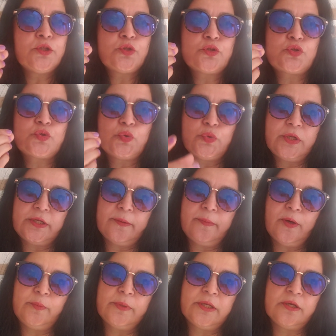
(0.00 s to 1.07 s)
तो सोने के
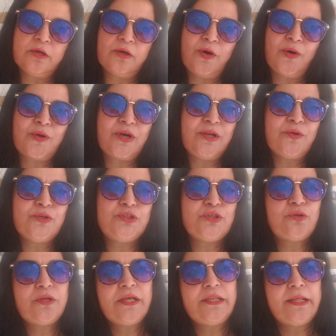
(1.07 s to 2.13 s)
भाव बिकेगा और कलौजी
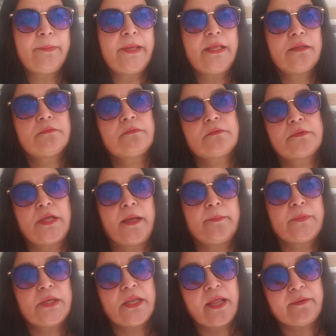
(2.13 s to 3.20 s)
को ले लिया भाई काम
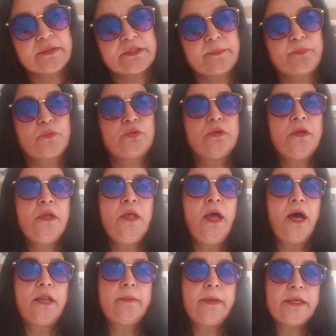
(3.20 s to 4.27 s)
के अलावा सब कुछ
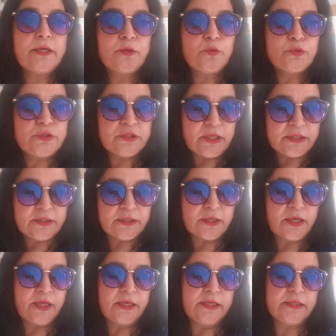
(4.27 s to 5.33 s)
अरे भाई कलौजी नहीं है
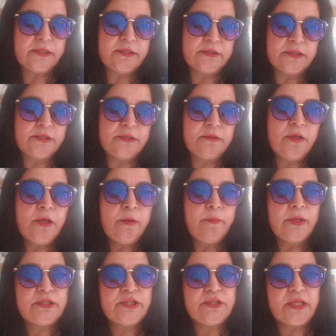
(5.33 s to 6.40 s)
खाने की इतनी
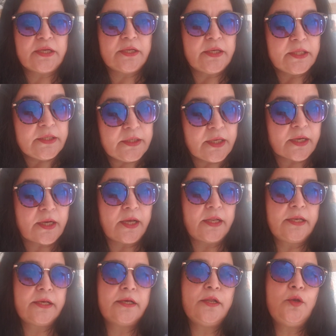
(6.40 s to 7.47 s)
मेथी दाना नहीं है
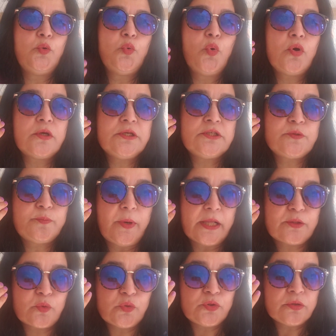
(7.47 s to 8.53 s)
खाने का लोग इस
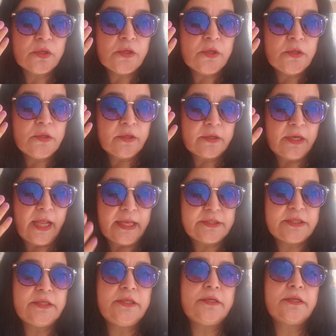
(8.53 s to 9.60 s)
बात को रियलाइज
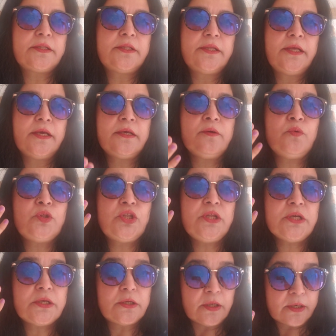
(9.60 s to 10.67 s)
ही नहीं करते हैं कि वो इतनी
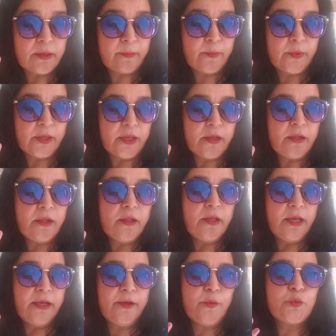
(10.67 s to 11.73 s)
गर्म है
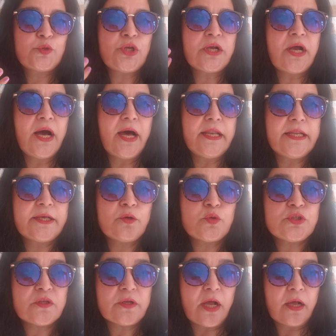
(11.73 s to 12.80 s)
है उसके खाने के
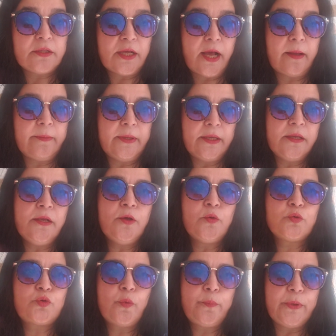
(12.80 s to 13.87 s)
कुछ आधार हैं
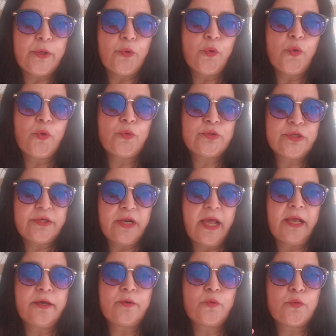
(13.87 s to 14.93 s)
उसको भिगो उसे
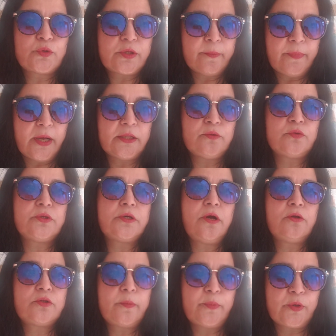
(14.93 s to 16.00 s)
ड्राई करो उसके बाद उसे
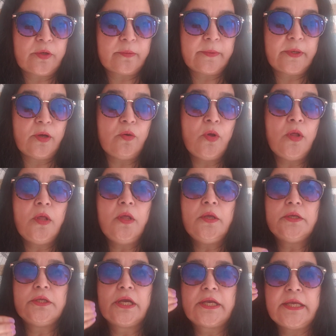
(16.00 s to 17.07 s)
खाओ उसका पाउडर बनाओ
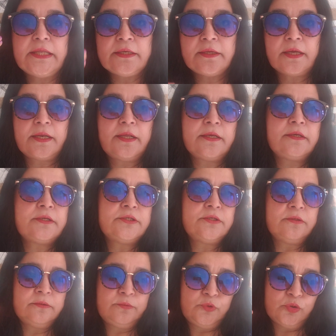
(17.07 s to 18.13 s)
यकीन करें कि
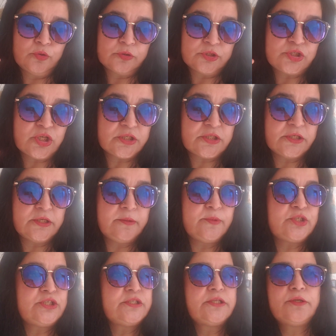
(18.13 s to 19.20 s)
जो किस्से शीरी
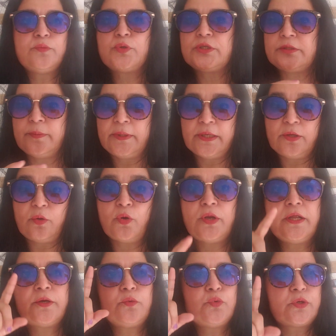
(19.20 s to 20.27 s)
में चीज़ें ना वो किसी में नहीं और
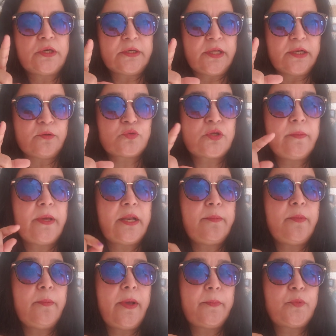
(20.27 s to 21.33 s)
एक ऊँट कटारा उसके बारे
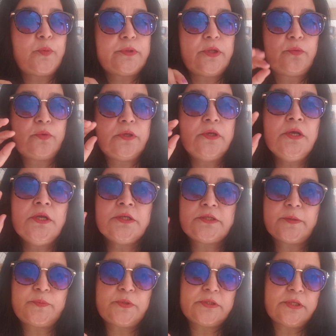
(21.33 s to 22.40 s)
में मैं आपको बताऊंगी
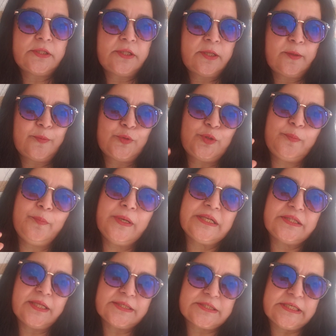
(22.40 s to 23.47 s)
सबसे ज़्यादा है वो मिल्क
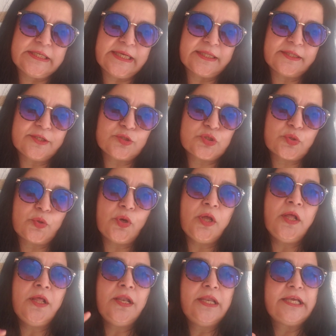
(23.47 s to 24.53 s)
तो टेस्टली कहते हैं उसको
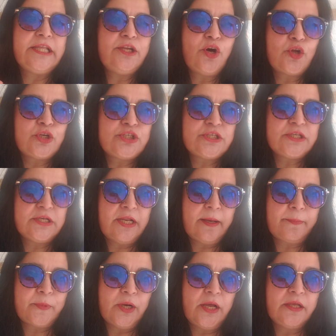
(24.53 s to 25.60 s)
लेकिन ओरिजिनल
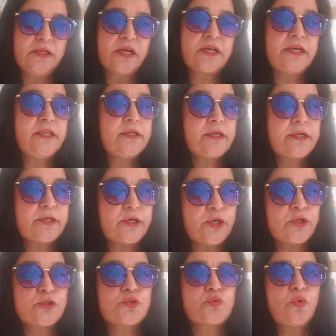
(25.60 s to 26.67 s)
आप खाएं यकीन करें
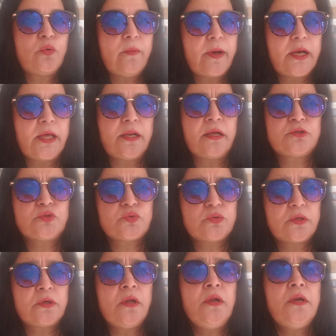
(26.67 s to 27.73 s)
कैलेस्ट्रॉल वगैरह
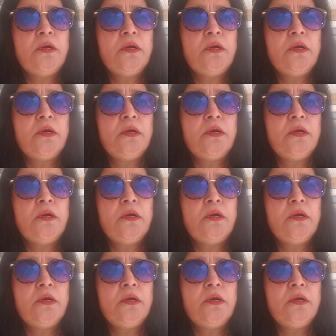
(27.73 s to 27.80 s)
शुगर